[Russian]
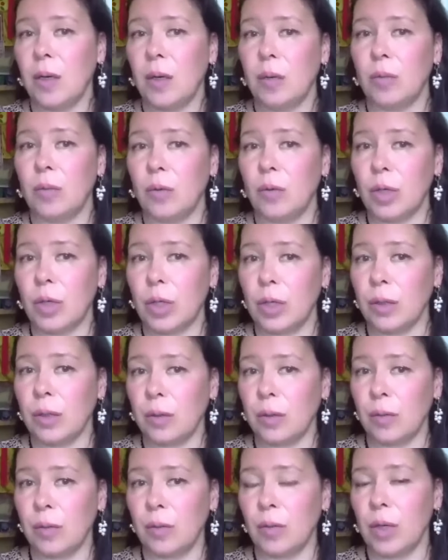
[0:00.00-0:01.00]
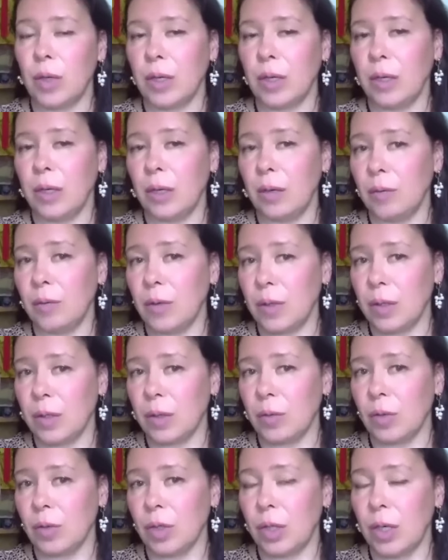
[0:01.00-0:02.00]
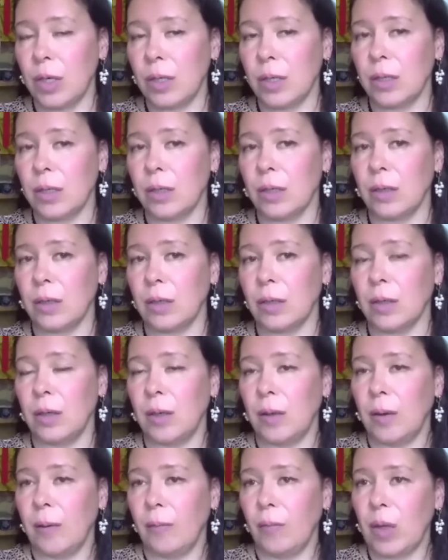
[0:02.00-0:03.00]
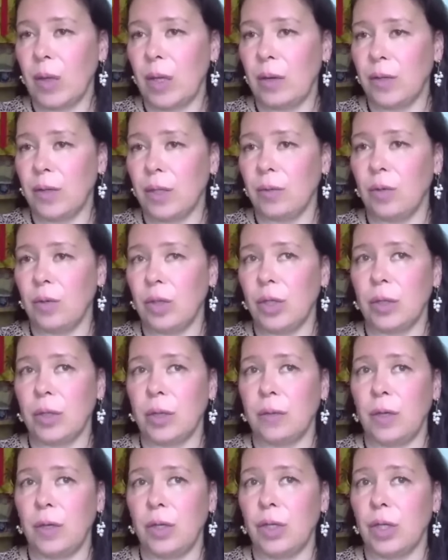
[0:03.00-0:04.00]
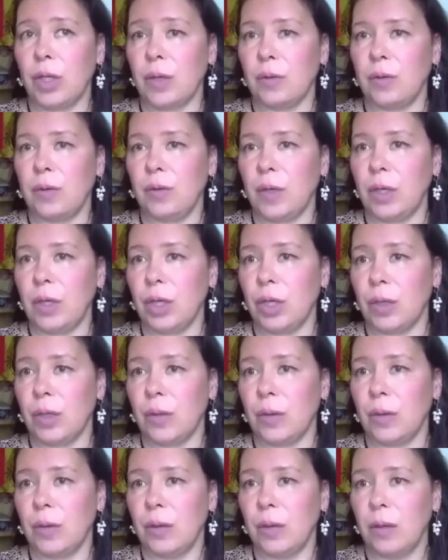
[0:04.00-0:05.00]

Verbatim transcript: можно планировать ужасные для всего человечества вещи.